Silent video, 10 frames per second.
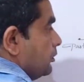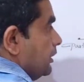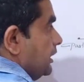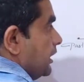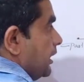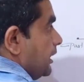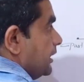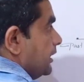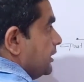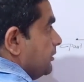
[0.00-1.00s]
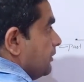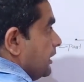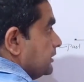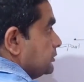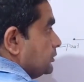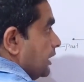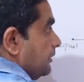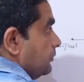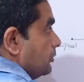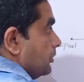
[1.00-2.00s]
और ये आगे आने वाला जो
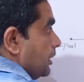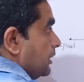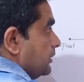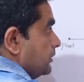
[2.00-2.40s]
टाइम होगा